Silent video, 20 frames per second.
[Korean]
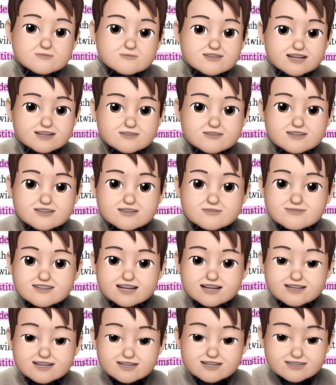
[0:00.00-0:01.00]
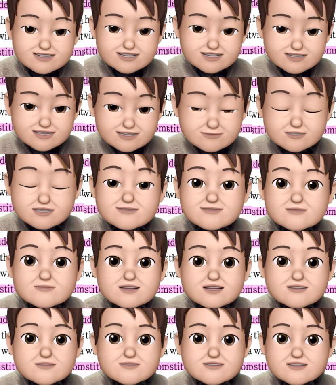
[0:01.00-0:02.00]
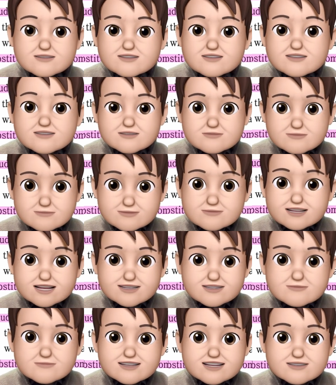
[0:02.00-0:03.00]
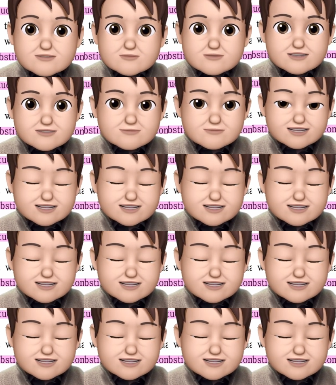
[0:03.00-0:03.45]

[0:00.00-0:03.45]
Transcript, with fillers: 정리해두면 될 것 같습니다. 자, 31번 여기서 마무리하겠습니다.